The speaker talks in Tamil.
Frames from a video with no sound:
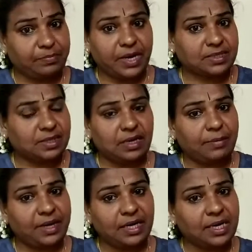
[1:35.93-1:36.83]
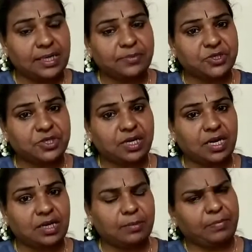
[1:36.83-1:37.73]
பார்ட்டிகல் அப்படின்னு
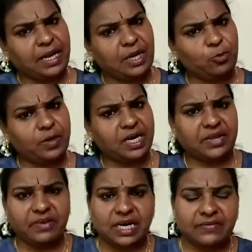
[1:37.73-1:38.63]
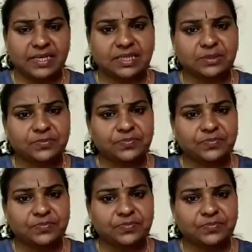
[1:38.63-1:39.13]
கண்டுபிடிச்சிருக்காங்க பல உபகருவிகளை வைத்து